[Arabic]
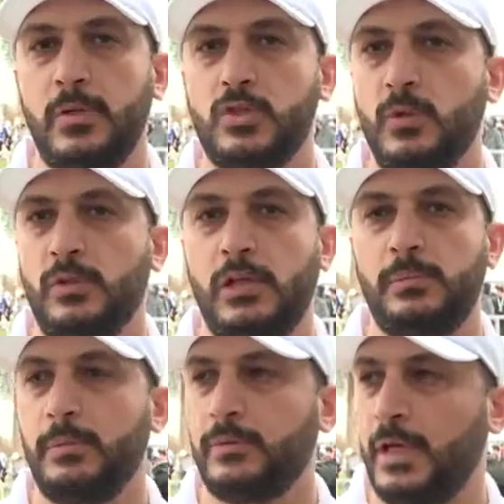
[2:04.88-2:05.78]
مجموعه
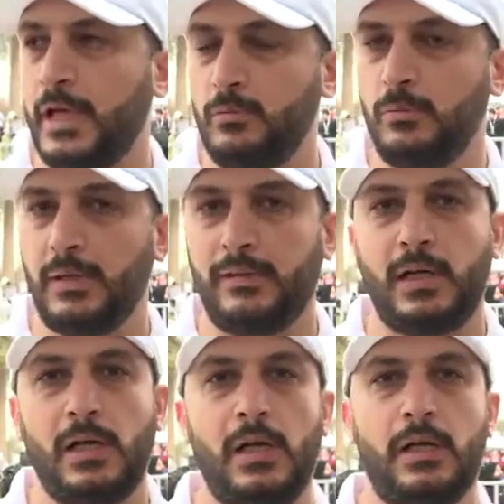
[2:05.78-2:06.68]
البطين
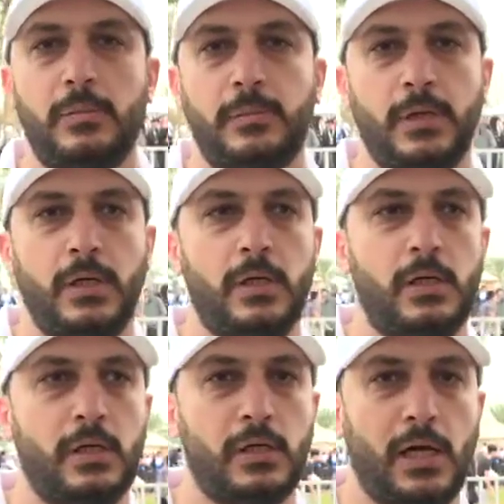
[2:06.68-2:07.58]
ممثله
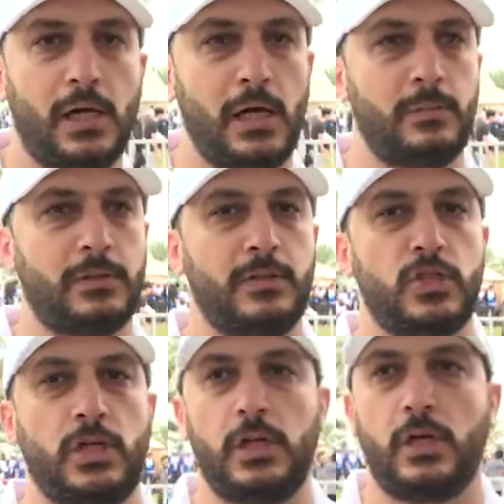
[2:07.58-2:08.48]
بعلامه
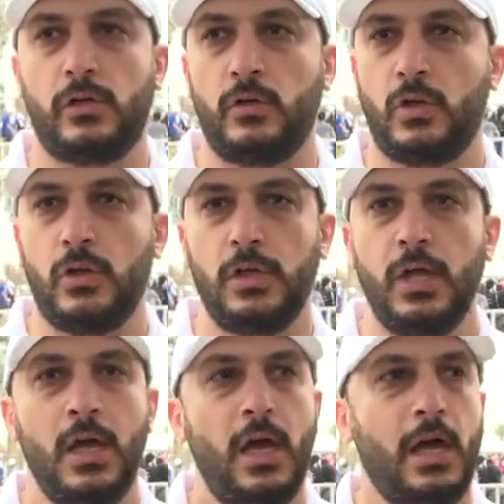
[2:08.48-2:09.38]
تجاريه رونو
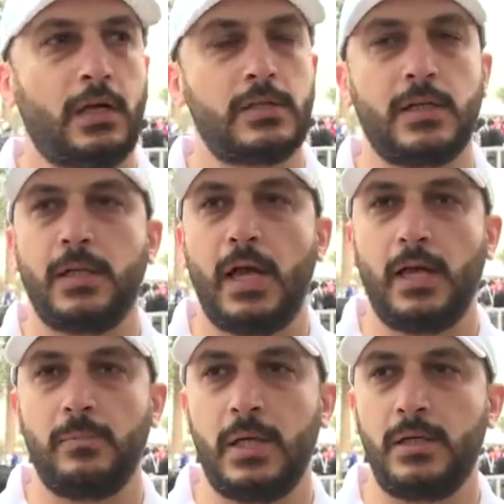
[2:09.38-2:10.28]
حريصه
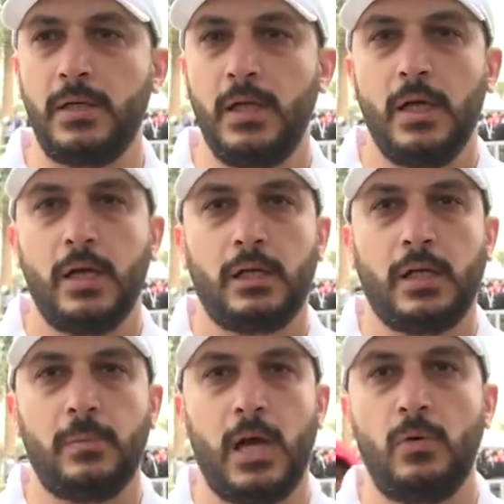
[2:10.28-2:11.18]
دائما
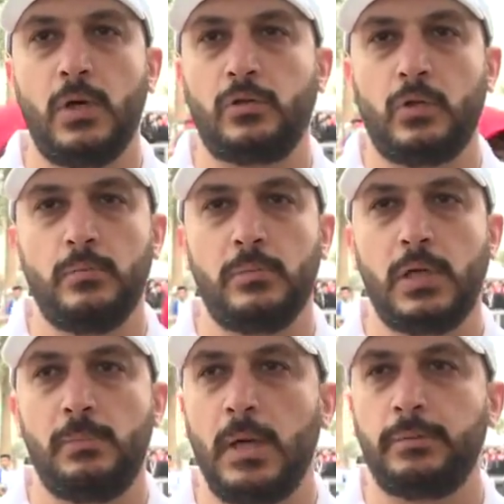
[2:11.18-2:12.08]
كما عودكم
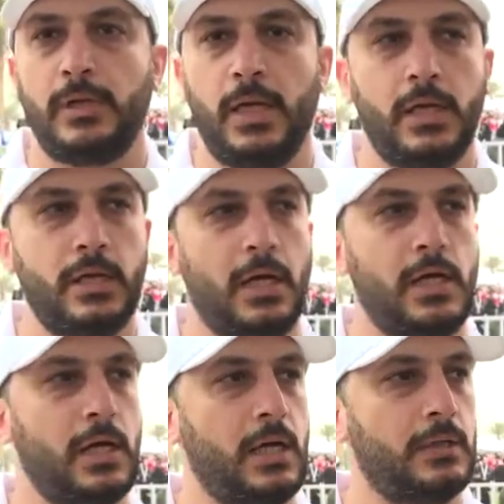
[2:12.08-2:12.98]
البطين
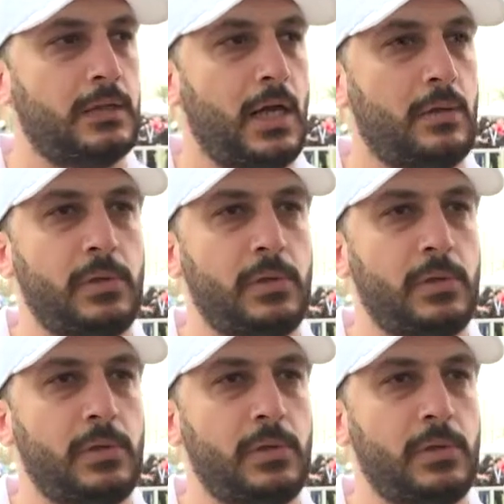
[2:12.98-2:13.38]
على دعم